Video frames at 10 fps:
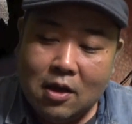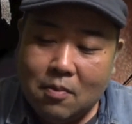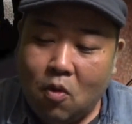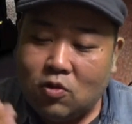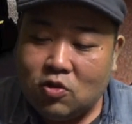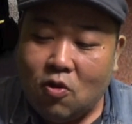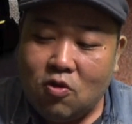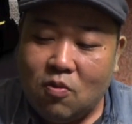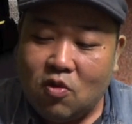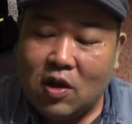目標
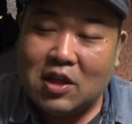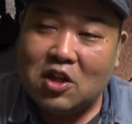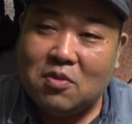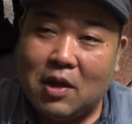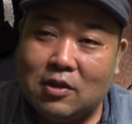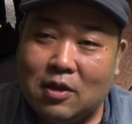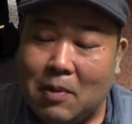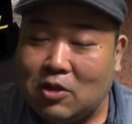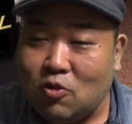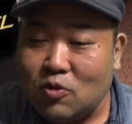の物語でもあって、
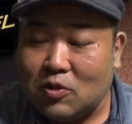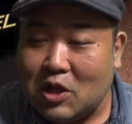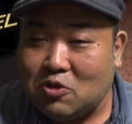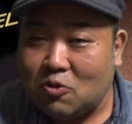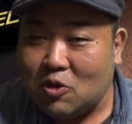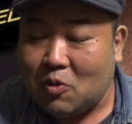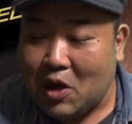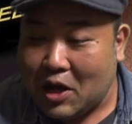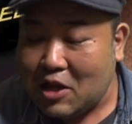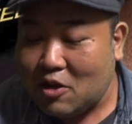まあ、少女の成長っていうのを
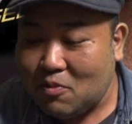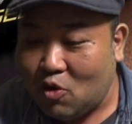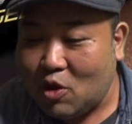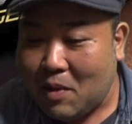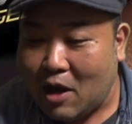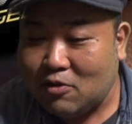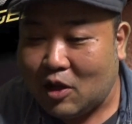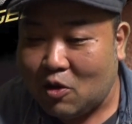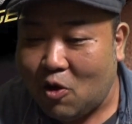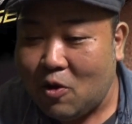描いてるものでもあるん
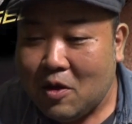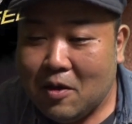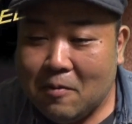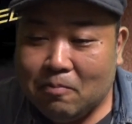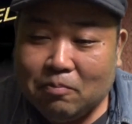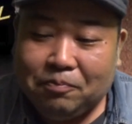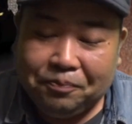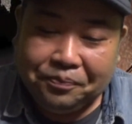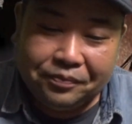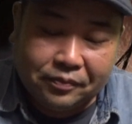だけど、
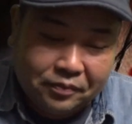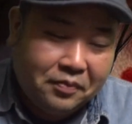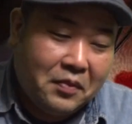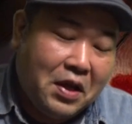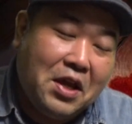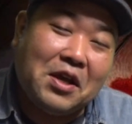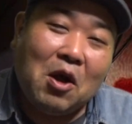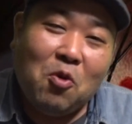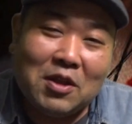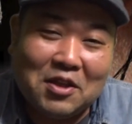映
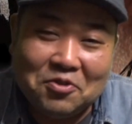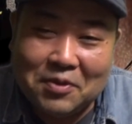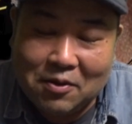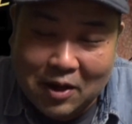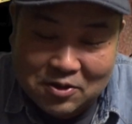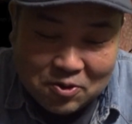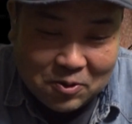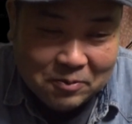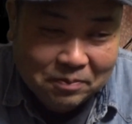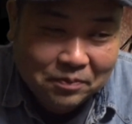画終わった瞬間の感
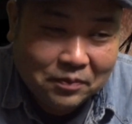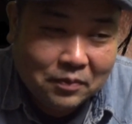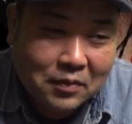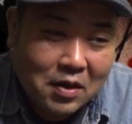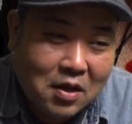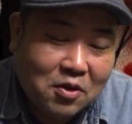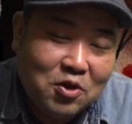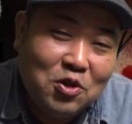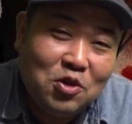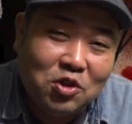想、
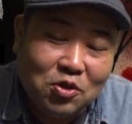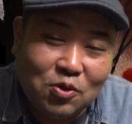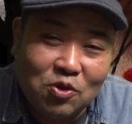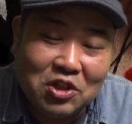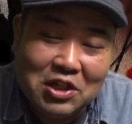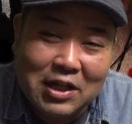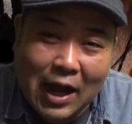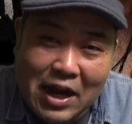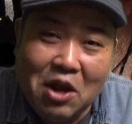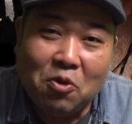空中都市行
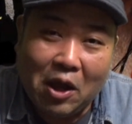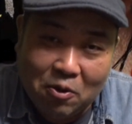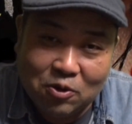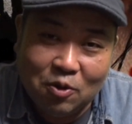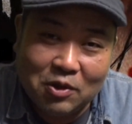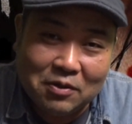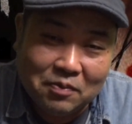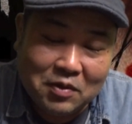かねえのかよと思う。